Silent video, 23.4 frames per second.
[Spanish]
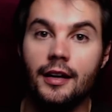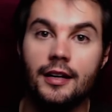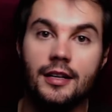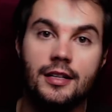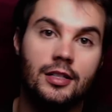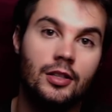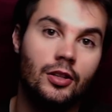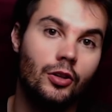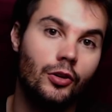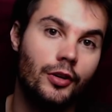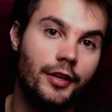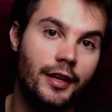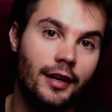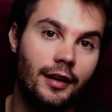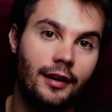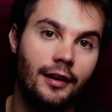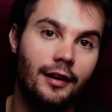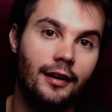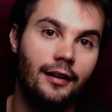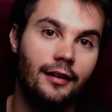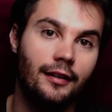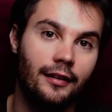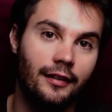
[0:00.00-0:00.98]
esto
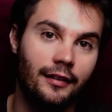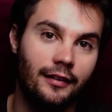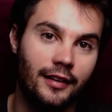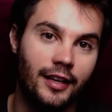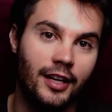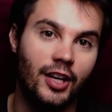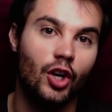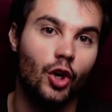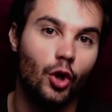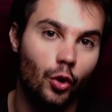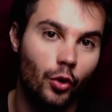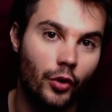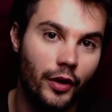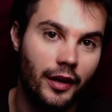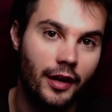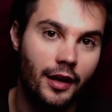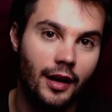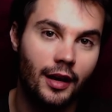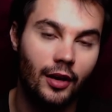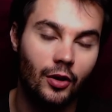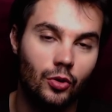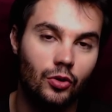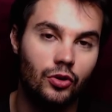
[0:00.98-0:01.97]
ya
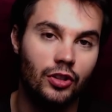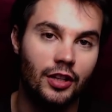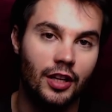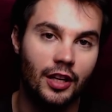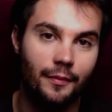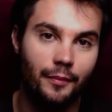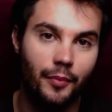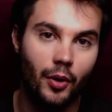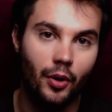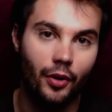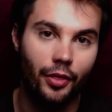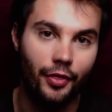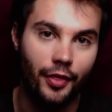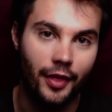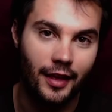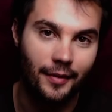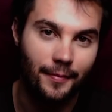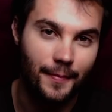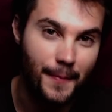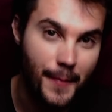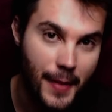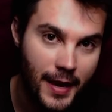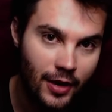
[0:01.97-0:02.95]
incluía algún tipo
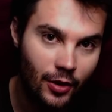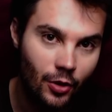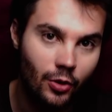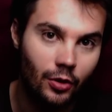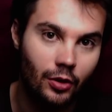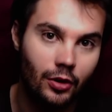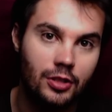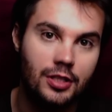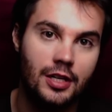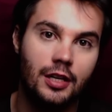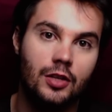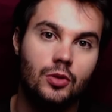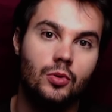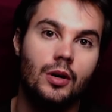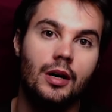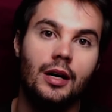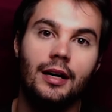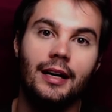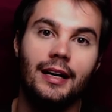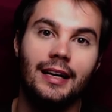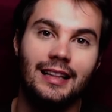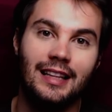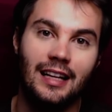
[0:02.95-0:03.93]
de vínculo
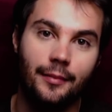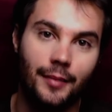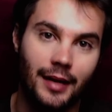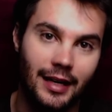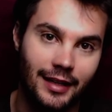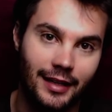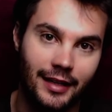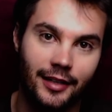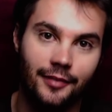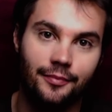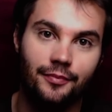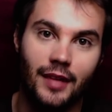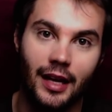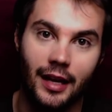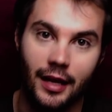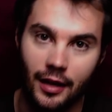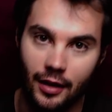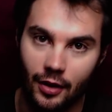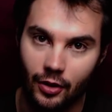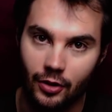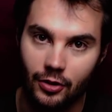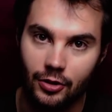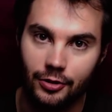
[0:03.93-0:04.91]
sexual entre madre
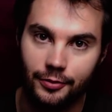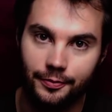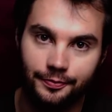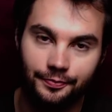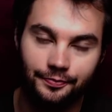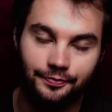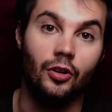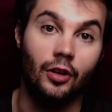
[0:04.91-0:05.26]
e hijo.